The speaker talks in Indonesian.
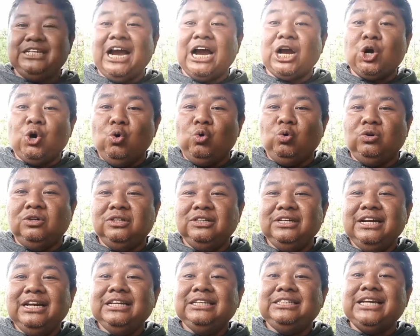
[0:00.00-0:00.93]
jagung.
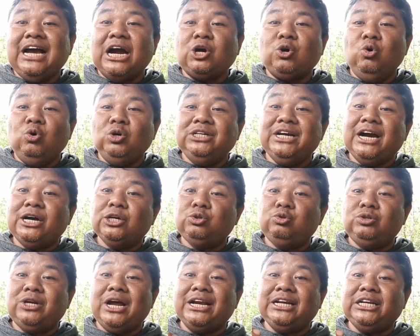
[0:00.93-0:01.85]
Jagung yang
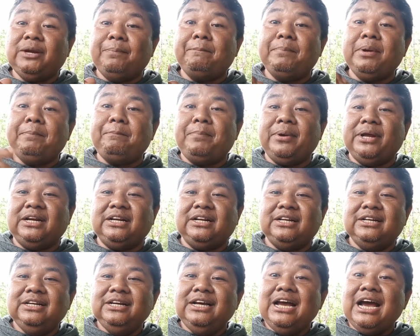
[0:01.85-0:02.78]
sudah dipipil
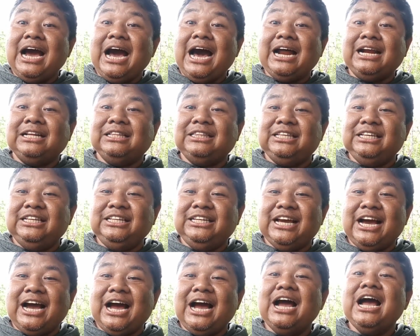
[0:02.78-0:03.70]

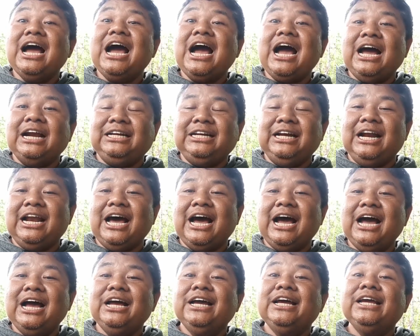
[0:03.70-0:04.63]
artinya adalah
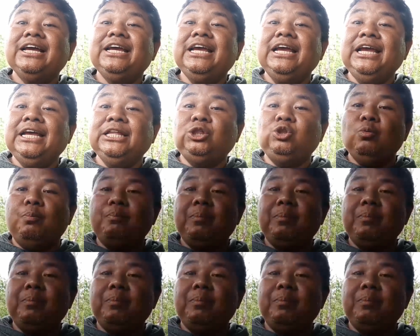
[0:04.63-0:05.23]
itu